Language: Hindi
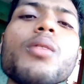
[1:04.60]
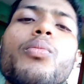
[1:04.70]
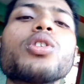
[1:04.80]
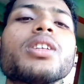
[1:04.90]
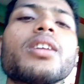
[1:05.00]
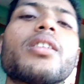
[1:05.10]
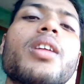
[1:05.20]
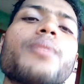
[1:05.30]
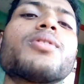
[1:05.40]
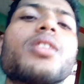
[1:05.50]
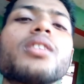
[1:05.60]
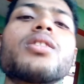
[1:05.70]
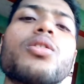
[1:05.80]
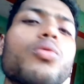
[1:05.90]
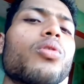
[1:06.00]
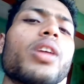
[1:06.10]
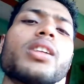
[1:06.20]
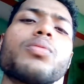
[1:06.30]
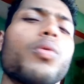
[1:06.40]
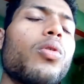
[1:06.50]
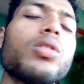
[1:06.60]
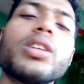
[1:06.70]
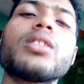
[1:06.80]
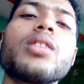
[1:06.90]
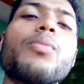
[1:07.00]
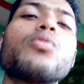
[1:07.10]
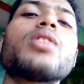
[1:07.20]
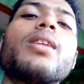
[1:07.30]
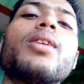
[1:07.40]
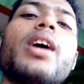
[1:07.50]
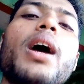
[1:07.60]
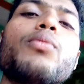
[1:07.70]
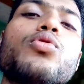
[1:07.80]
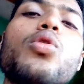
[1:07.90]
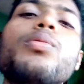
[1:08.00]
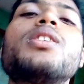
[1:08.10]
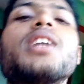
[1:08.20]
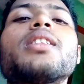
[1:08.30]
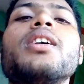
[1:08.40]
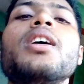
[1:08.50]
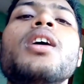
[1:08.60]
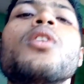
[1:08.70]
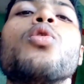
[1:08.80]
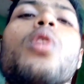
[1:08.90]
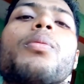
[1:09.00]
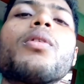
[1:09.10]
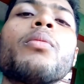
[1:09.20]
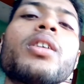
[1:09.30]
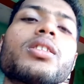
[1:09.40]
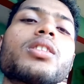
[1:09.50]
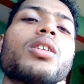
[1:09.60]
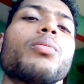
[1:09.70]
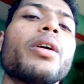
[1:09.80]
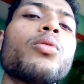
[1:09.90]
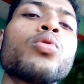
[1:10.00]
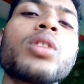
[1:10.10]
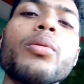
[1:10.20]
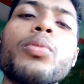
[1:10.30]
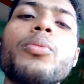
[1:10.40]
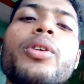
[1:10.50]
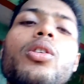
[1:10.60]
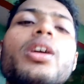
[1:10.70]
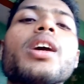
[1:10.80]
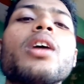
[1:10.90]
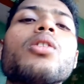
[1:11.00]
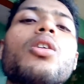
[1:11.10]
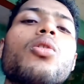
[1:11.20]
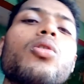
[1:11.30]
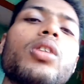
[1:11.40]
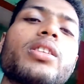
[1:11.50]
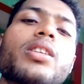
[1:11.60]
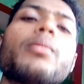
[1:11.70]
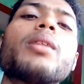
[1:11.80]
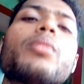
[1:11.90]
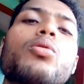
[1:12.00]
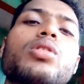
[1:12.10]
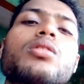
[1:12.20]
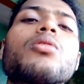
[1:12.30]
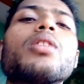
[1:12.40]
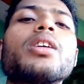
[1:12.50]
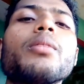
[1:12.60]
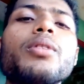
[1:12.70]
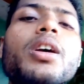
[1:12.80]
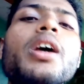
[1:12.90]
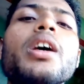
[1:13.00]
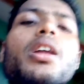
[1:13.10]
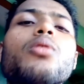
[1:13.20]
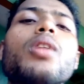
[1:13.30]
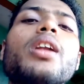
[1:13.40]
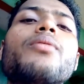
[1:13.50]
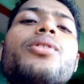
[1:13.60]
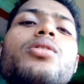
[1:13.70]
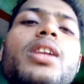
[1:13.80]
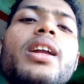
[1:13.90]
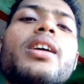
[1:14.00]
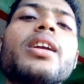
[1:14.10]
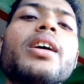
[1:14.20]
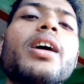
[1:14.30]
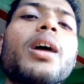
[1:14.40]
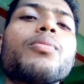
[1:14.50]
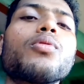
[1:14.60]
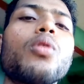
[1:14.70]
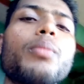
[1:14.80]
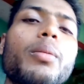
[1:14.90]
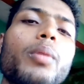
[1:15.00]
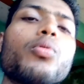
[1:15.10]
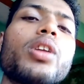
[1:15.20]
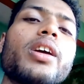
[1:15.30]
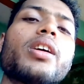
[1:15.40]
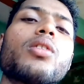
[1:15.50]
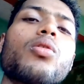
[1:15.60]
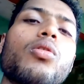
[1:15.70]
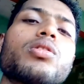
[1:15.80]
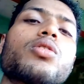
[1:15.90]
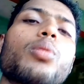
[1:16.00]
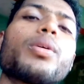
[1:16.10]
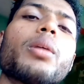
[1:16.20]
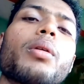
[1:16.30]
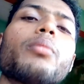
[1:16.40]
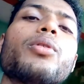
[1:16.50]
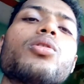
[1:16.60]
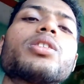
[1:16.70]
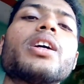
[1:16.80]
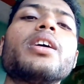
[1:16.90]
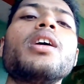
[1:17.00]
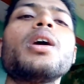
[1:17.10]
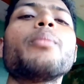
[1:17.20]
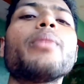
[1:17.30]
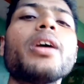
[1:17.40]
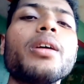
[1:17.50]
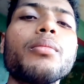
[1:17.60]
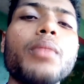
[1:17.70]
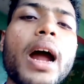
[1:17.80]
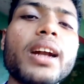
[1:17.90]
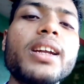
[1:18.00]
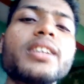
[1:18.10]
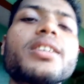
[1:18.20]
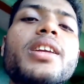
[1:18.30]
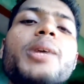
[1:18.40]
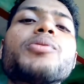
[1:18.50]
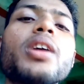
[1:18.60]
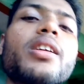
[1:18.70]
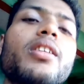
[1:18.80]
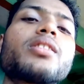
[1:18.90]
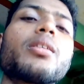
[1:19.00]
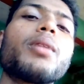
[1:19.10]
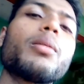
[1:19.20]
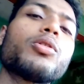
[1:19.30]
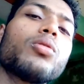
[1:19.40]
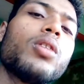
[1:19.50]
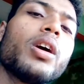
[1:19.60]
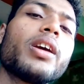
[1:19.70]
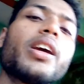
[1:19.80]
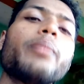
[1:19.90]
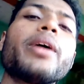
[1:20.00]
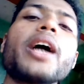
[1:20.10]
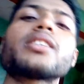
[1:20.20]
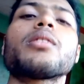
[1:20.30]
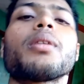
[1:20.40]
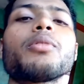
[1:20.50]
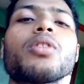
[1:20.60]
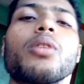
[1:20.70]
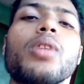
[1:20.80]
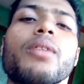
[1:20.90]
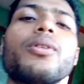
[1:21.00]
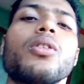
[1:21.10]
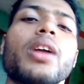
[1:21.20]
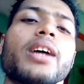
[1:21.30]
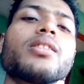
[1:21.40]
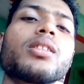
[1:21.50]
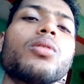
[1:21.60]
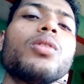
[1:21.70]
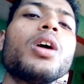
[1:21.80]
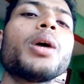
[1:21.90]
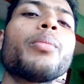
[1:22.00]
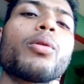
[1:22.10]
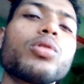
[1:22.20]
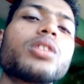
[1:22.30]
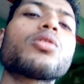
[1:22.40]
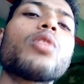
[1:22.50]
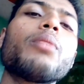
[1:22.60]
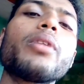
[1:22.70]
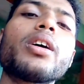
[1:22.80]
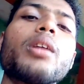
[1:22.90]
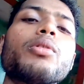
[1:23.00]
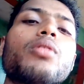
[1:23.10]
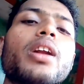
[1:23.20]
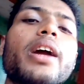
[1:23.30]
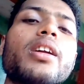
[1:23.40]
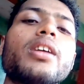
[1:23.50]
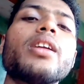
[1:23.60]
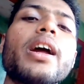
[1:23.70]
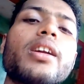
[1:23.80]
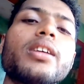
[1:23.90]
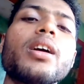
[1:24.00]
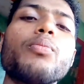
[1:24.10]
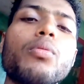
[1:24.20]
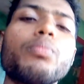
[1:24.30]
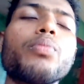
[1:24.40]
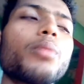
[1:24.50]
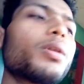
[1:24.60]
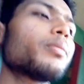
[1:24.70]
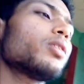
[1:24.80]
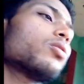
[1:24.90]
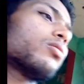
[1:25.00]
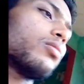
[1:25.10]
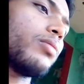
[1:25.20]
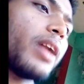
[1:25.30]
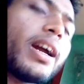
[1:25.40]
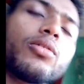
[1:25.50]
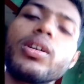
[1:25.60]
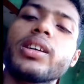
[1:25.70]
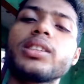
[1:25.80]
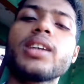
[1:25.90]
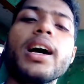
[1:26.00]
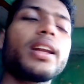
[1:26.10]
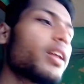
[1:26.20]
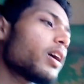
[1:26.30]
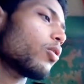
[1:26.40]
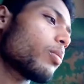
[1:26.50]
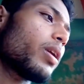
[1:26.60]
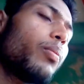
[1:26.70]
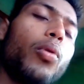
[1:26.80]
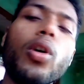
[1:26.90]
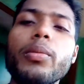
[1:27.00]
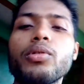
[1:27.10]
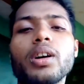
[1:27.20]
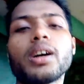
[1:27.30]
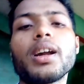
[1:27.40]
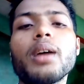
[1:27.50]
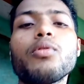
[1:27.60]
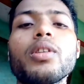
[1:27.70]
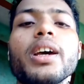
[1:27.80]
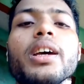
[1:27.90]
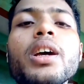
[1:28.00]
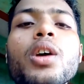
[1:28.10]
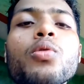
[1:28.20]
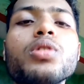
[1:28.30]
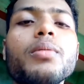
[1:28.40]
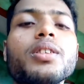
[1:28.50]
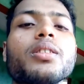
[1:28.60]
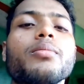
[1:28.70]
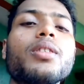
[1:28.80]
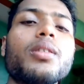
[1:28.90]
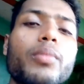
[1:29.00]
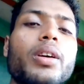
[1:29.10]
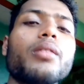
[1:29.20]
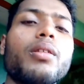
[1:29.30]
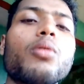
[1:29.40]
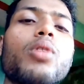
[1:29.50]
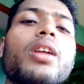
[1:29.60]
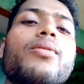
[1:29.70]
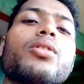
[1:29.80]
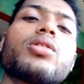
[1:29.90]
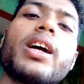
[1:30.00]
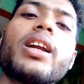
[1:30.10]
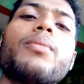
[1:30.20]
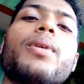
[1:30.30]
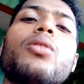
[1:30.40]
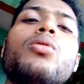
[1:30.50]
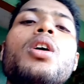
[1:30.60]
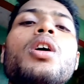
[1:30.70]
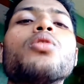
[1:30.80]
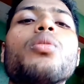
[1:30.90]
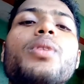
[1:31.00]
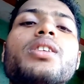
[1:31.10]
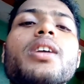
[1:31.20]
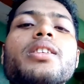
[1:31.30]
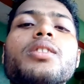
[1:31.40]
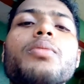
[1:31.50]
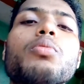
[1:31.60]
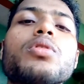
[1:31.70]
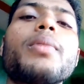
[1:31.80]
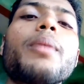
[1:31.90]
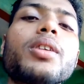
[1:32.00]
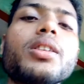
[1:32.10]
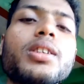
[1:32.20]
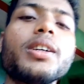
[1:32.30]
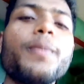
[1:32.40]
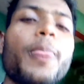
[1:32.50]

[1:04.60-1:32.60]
बहुत ज़्यादा ट्रिप्स ट्रिक्स ट्यूटोरियल्स बहुत ज़्यादा सब कुछ आने वाला है आप जो भी चाहते हैं वो आप कमेंट कर सकते हैं मैं उसके ऊपर वीडियो लेके आऊँगा और इसके बाद मैं कोशिश करूँगा कि अभी रेगुलरली वीडियोस लाने के लिए आप कमेंट में बोलिए कि कौन कौन से टॉपिक के बारे में वीडियो चाहिए मैं एटलीस्ट टिप्स एंड ट्रिक्स के बारे में तो गेम हैक्स के बारे में तो रेगुलर वीडियो ला ही सकता हूँ मैं कोशिश करूँगा मेरे घर में थोड़ा लाइट लाइटिंग का प्रॉब्लम है और लाइट थोड़ा अच्छे से आ नहीं रहा है और मेरा बॉल भी थोड़ा ख़राब हो गया है उसके वजह से भी मैं रेगुलरली वीडियोज़ ला नहीं पा रहा हूँ तो प्लीज़ गाइज इस बार मुझे माफ़ कर दीजिएगा